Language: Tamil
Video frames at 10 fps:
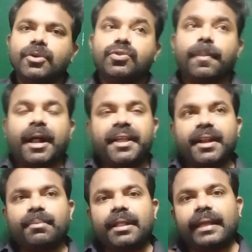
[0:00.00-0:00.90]
ஸோ அப்போ
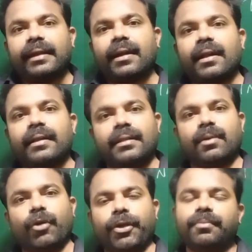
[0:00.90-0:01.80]
ஐஎன்எம்லேருந்து என்னென்ன எடுத்துக்க
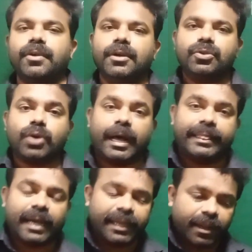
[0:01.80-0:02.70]
முடியும் ஸோ
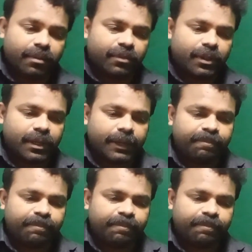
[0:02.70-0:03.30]
அந்த ஐஎன்எம் வந்து